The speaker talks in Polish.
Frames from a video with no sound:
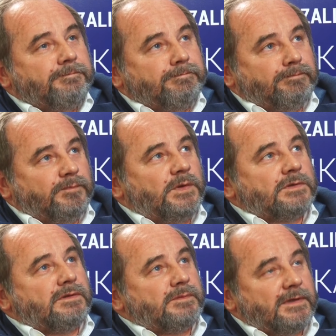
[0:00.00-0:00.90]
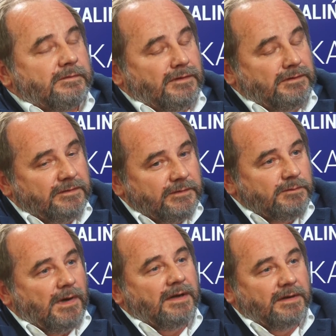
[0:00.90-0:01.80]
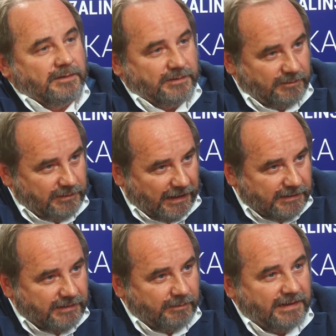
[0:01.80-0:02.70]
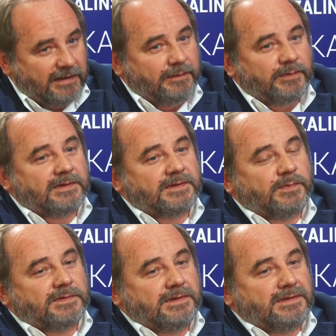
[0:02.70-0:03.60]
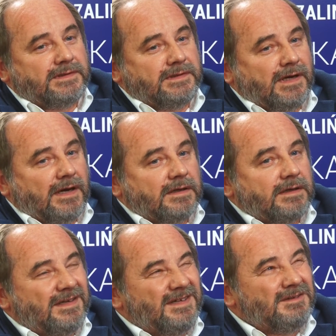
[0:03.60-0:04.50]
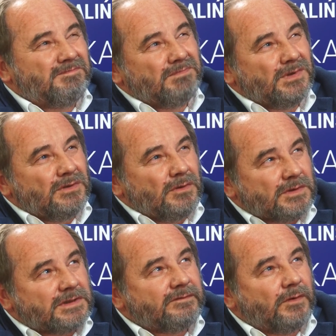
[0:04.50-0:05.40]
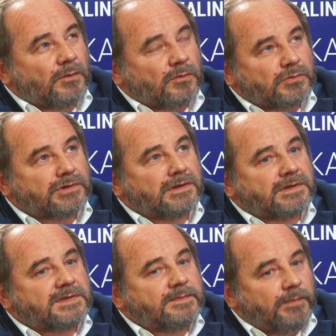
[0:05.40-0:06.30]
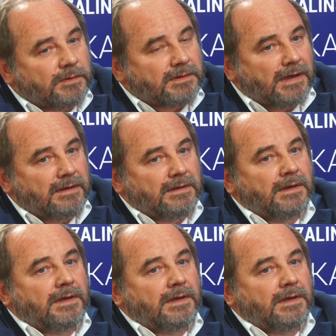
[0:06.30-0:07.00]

Mm, to są zarówno indywidualne konsultacje, badanie predyspozycji, jak i mnóstwo różnych spotkań,